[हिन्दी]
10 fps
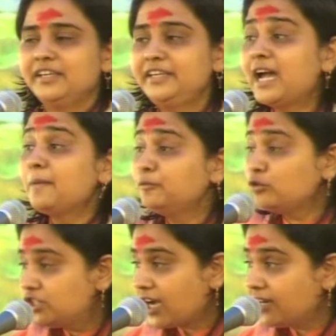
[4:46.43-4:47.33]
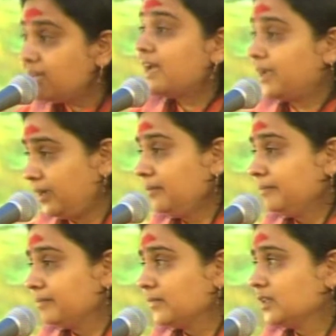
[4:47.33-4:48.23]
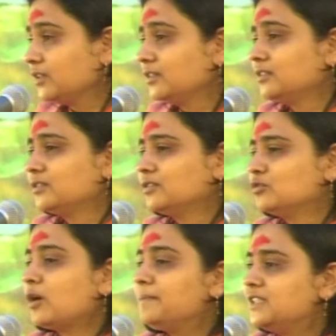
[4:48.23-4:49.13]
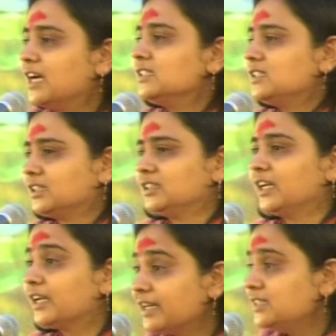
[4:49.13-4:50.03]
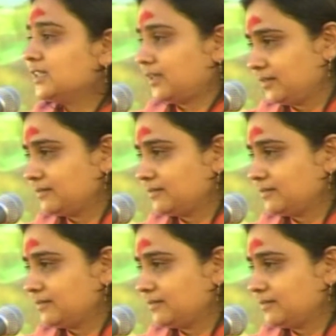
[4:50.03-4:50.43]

ये आपको जानना है तो आप जान सकते हैं कैसे